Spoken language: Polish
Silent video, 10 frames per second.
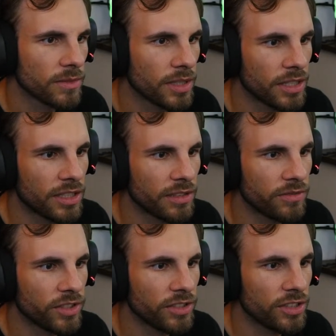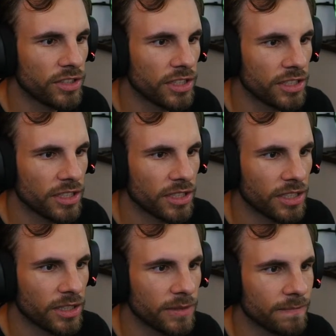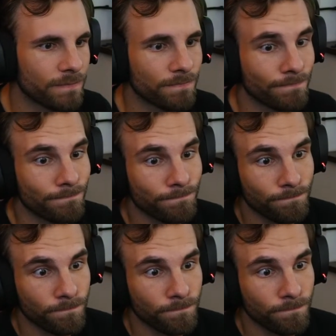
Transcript: A tak wzięcie ich na gierkę, mm,